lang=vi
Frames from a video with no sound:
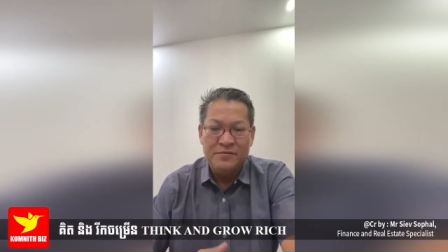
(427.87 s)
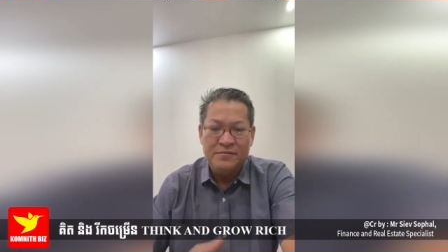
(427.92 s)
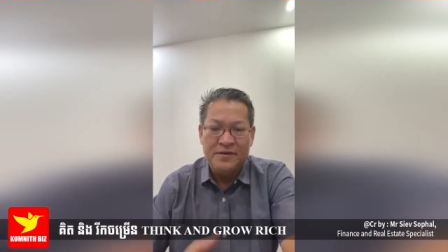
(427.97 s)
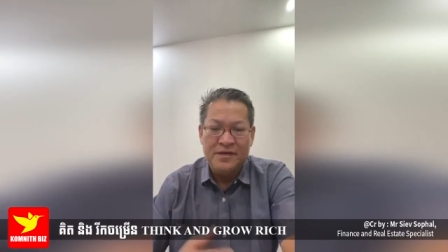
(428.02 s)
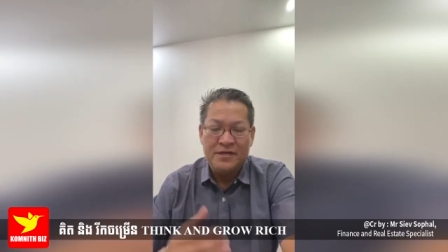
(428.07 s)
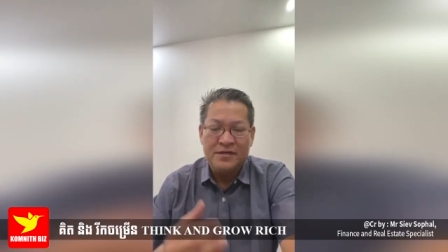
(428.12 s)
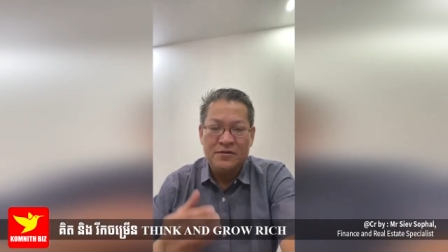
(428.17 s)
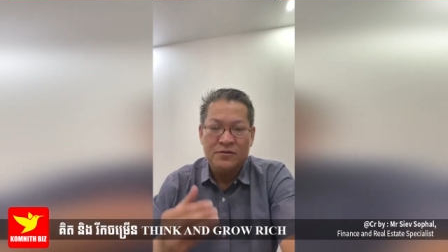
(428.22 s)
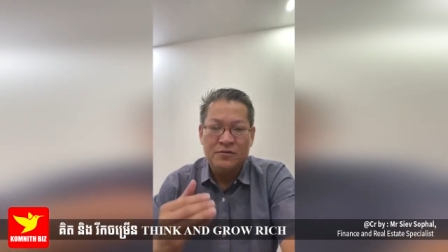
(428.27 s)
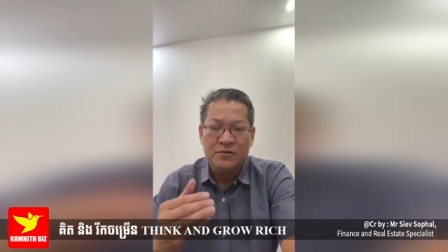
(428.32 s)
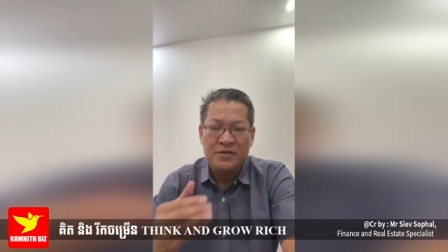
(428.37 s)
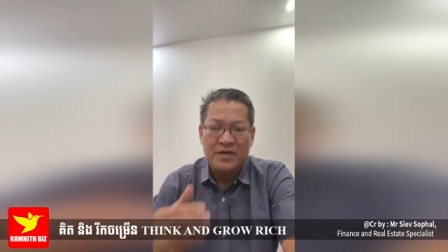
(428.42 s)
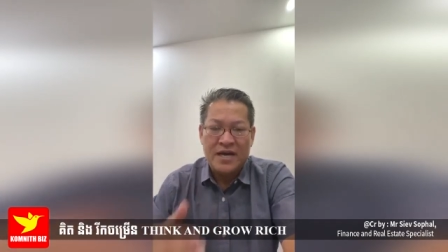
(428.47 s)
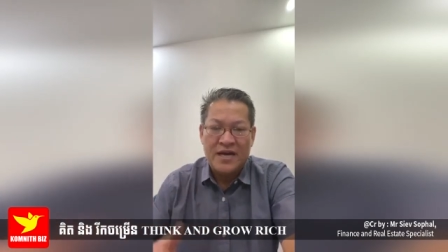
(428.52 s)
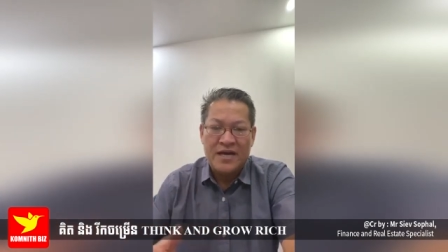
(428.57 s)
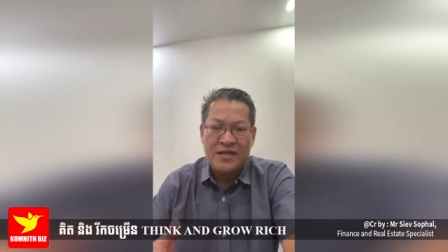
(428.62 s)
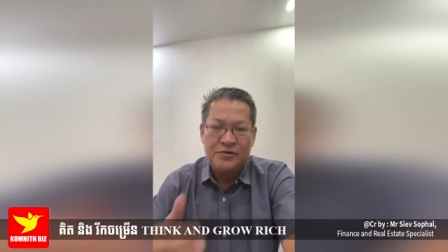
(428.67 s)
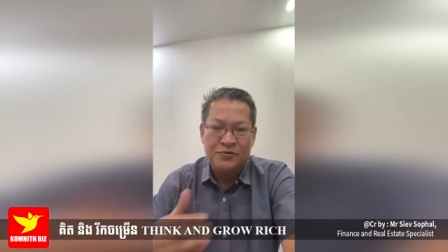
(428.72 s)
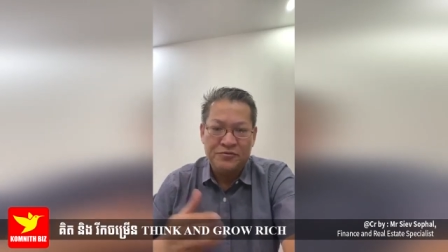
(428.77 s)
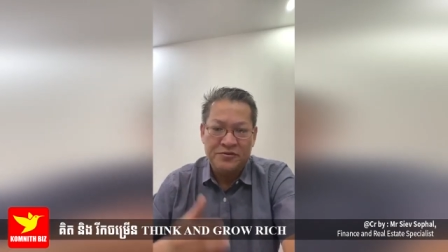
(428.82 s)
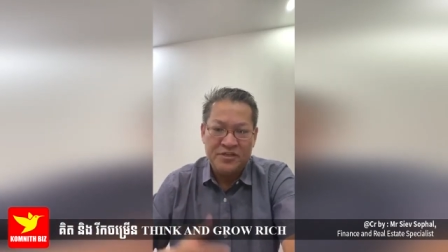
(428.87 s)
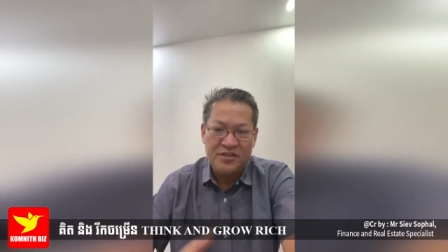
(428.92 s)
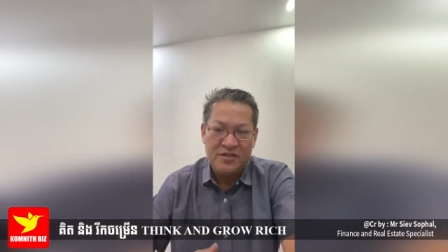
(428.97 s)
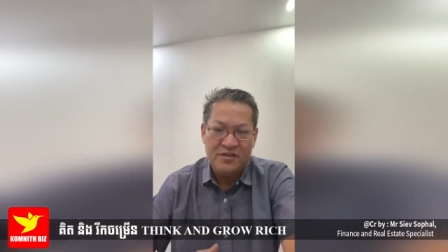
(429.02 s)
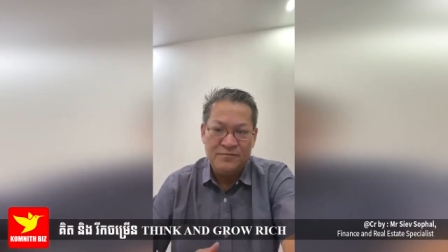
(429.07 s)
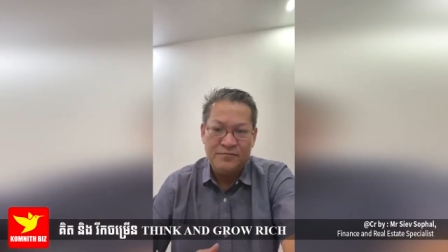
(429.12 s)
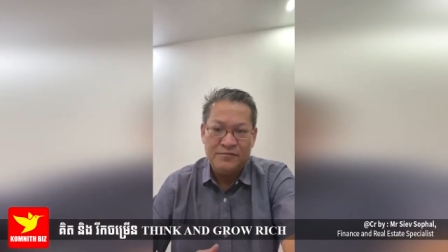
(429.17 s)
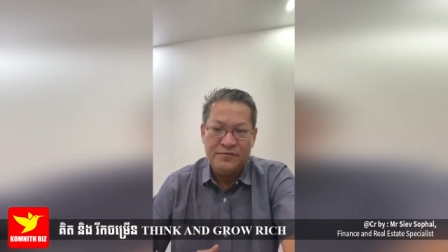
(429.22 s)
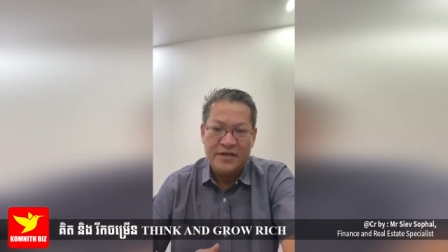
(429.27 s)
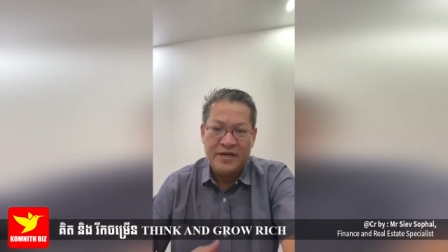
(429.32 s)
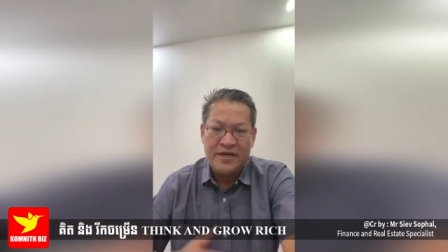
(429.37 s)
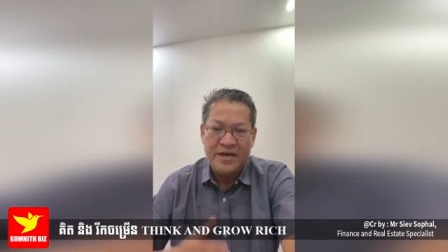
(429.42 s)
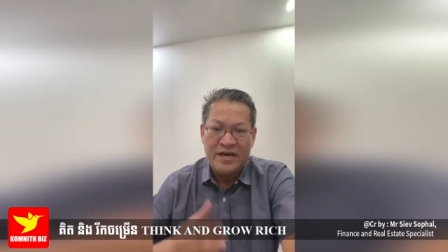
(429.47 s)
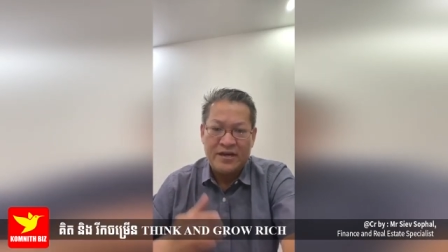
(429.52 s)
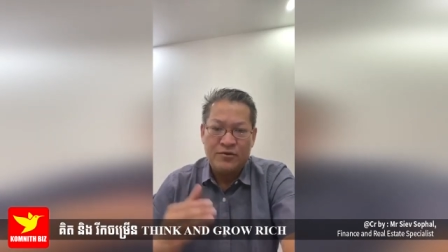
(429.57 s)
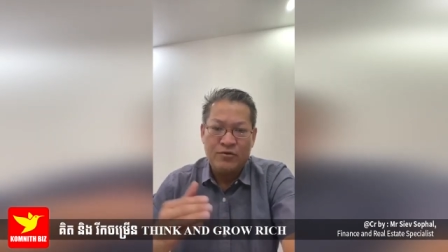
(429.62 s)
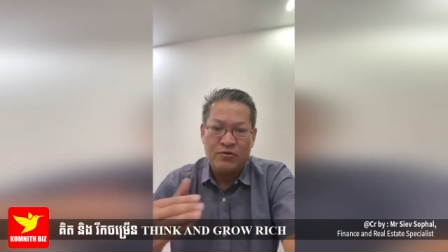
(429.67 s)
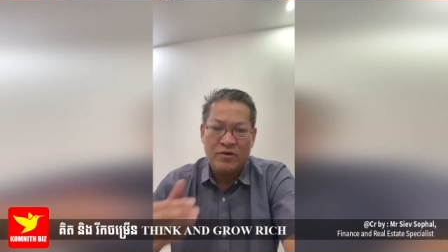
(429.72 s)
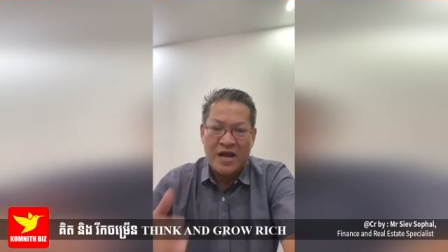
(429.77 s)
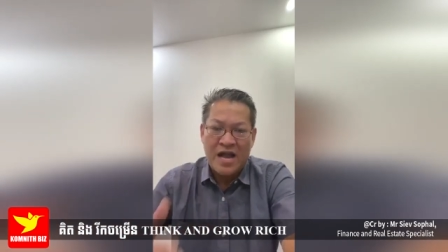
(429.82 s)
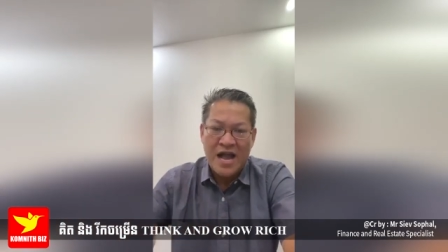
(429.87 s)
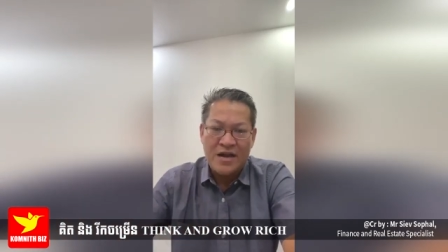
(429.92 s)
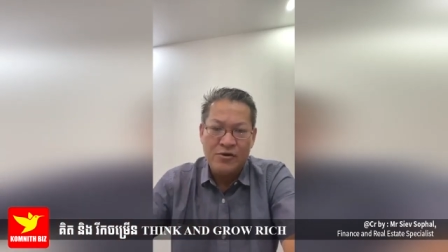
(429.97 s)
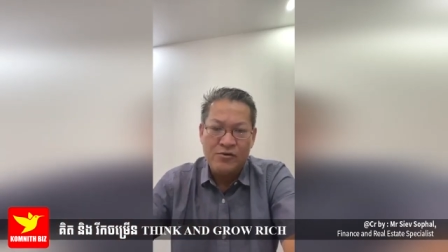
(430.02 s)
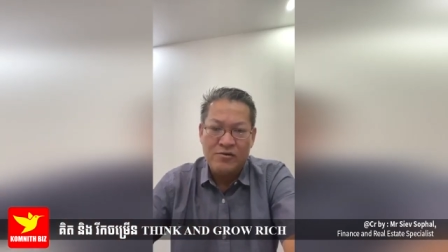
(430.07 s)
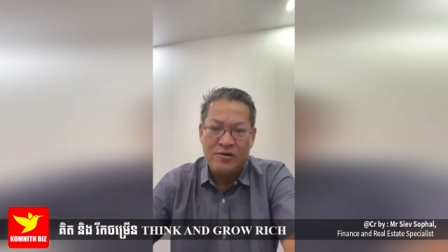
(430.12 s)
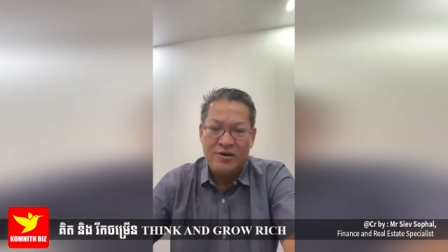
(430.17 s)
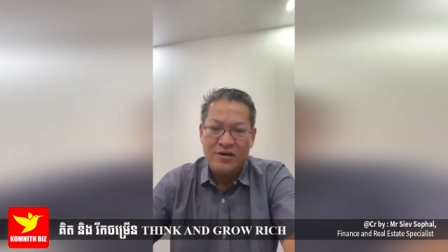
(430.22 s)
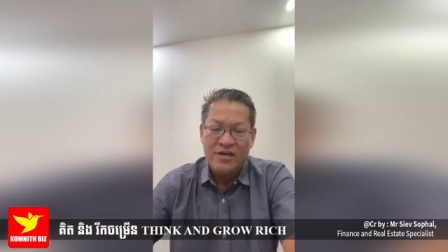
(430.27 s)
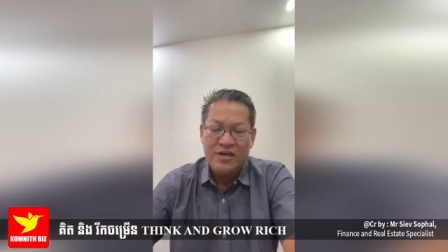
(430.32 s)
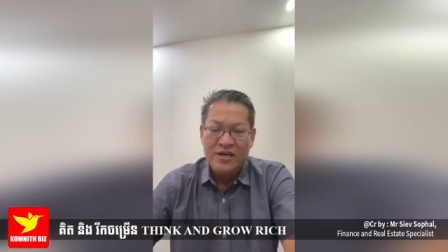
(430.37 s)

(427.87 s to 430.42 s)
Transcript: miền cô ca chụp chì mùi hay à cô ca nữa.